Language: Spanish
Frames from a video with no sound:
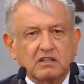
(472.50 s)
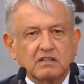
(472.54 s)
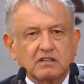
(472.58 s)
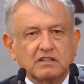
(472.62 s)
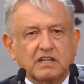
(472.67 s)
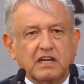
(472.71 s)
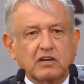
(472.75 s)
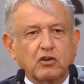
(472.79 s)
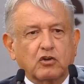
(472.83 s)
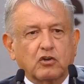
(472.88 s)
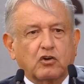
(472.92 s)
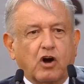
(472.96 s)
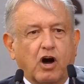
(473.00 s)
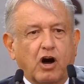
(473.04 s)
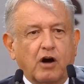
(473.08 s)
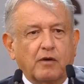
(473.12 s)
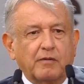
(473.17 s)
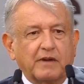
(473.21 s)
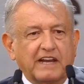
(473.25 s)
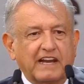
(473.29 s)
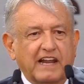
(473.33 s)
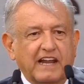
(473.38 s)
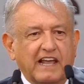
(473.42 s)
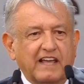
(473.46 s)
de los
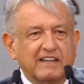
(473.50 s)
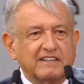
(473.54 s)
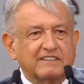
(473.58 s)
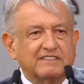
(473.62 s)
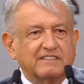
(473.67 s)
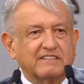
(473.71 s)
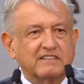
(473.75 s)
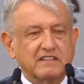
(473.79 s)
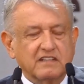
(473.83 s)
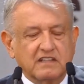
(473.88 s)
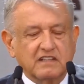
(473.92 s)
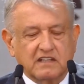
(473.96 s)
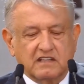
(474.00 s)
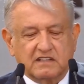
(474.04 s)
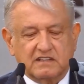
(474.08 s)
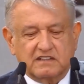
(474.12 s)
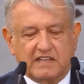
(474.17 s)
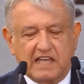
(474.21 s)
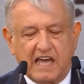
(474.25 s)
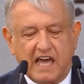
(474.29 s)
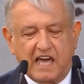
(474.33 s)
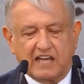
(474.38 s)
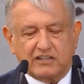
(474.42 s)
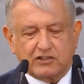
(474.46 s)
jóvenes
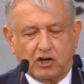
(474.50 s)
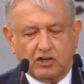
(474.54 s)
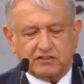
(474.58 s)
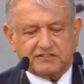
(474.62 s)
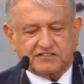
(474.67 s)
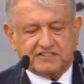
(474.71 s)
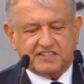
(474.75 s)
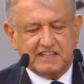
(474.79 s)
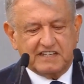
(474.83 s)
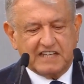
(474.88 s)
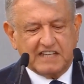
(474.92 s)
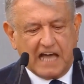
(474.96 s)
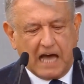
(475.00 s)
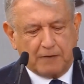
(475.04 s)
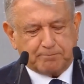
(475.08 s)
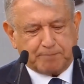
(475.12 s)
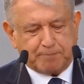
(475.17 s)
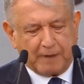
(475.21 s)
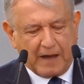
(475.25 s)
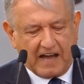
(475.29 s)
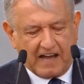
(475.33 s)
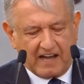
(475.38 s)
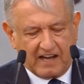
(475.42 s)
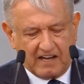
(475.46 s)
de
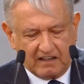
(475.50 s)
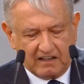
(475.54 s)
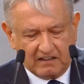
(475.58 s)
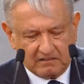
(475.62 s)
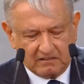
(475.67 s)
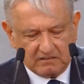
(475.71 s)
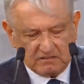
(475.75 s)
Ayotzinapa.